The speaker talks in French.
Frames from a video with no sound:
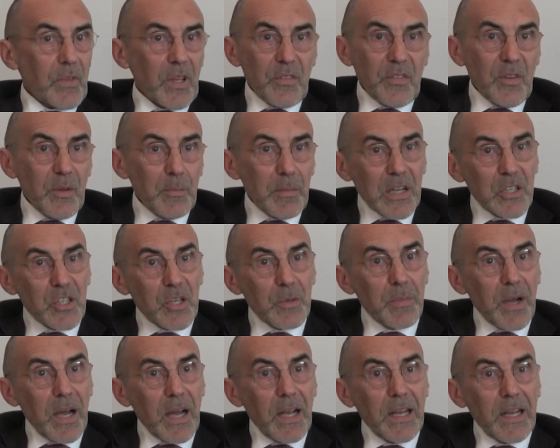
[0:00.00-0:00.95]
ces marchés
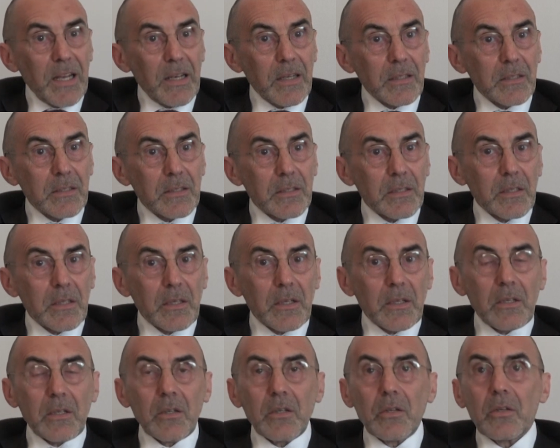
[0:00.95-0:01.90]
parallèles,
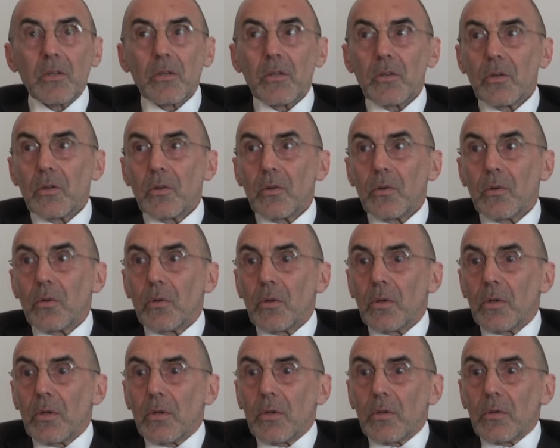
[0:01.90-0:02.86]
euh,
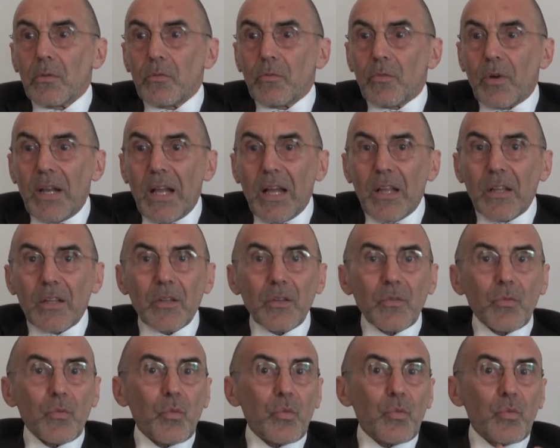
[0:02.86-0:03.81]
voilà,
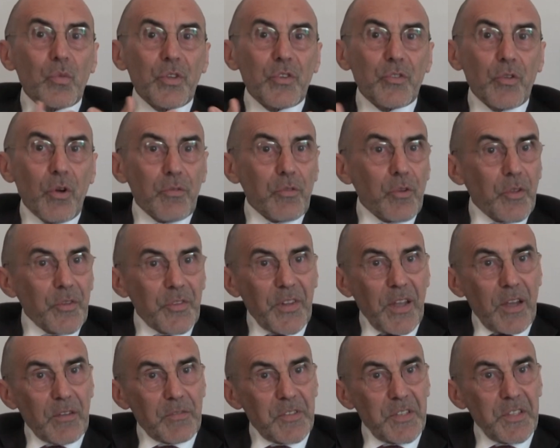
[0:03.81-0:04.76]
où ils offrent un
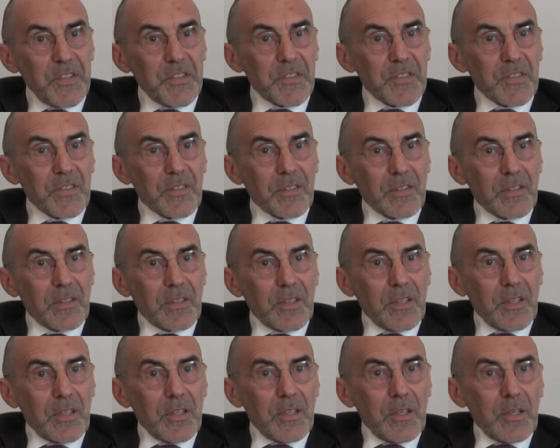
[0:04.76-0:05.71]
service,
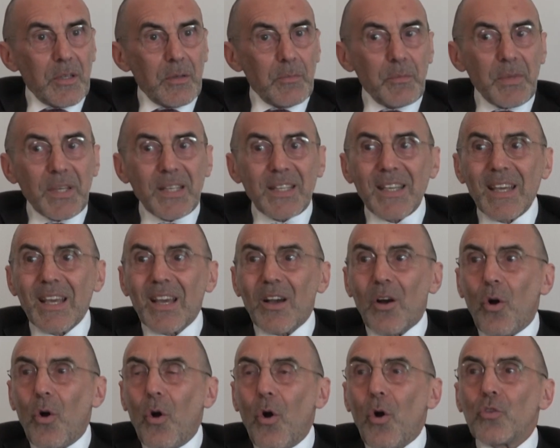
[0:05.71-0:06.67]
mais qui est
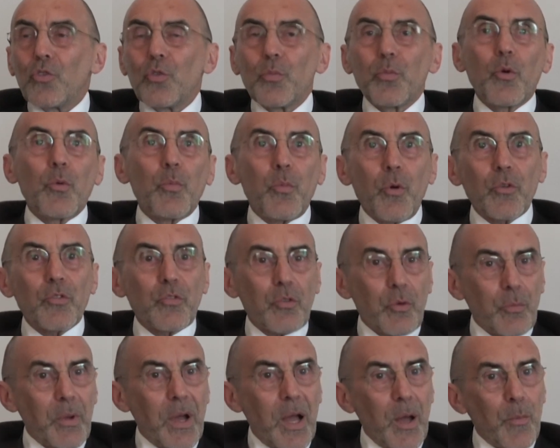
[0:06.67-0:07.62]
hors de
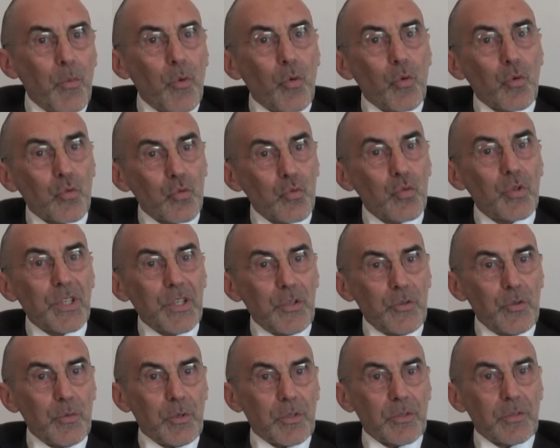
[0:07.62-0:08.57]
proportion par rapport au coût
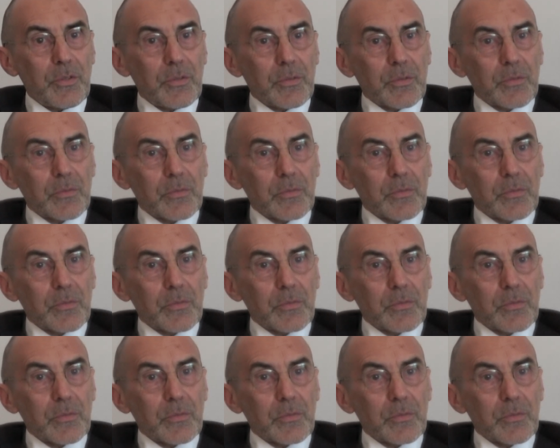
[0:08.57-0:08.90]
qu'ils demandent.